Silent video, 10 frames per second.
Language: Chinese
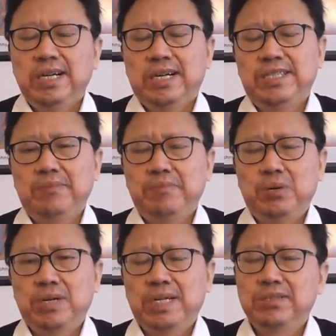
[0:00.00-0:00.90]
而且美
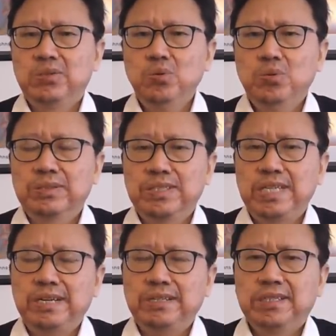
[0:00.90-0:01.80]
国跟中国之
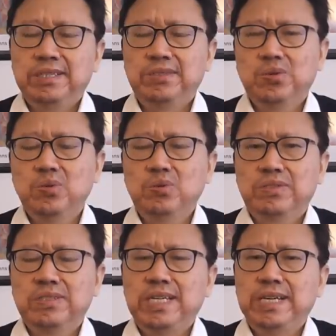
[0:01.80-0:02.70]
间、跟中共
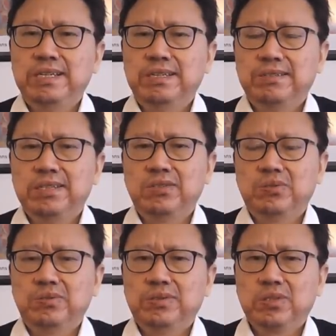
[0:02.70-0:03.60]
之间的这种